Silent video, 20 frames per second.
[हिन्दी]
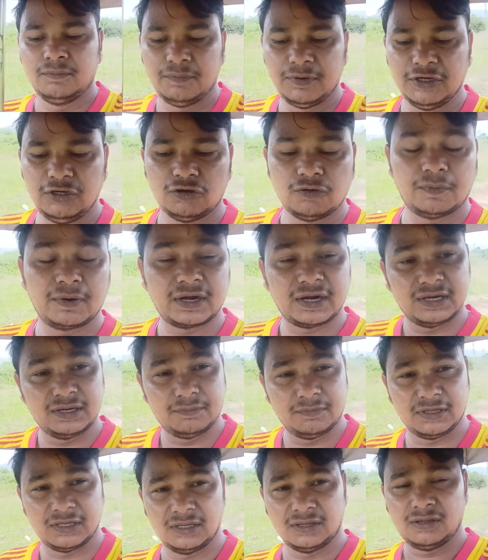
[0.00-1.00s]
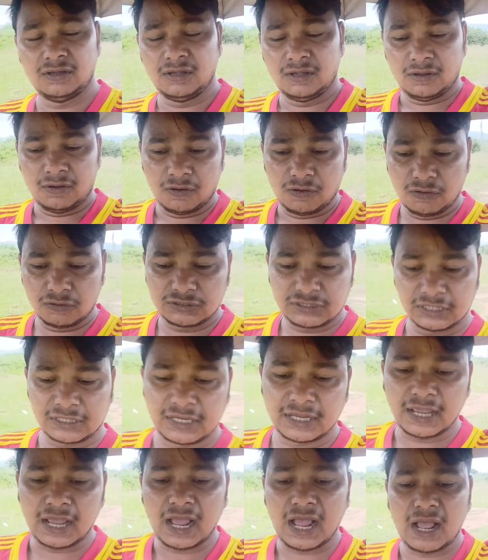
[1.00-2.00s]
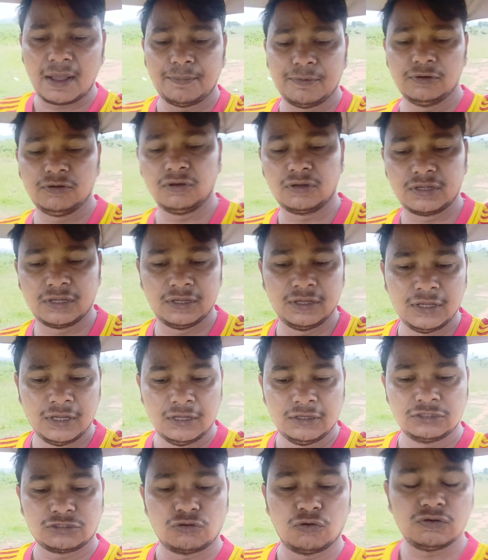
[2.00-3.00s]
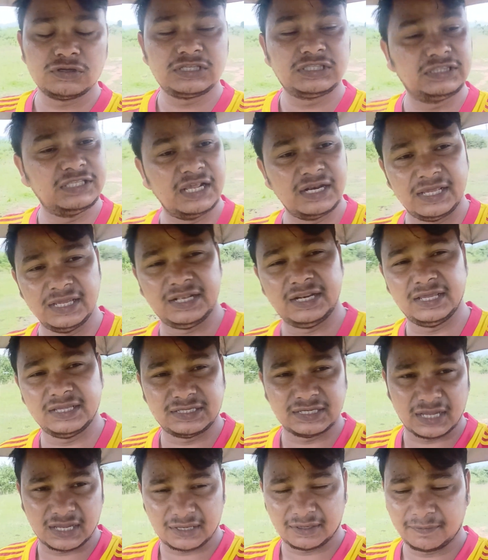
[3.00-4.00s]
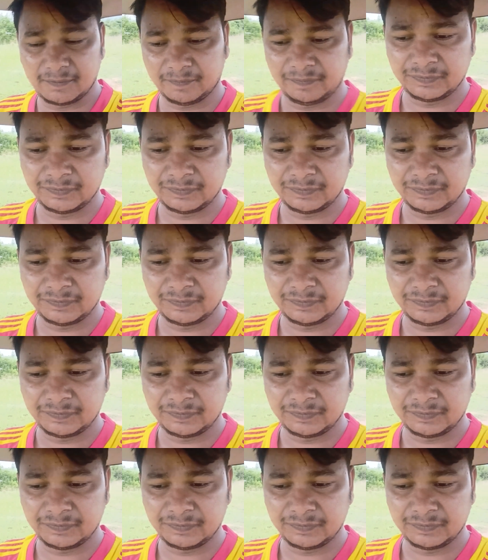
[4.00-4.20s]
वीडियो बनाने में हो सके आप लोग सोचते नहीं रह जाए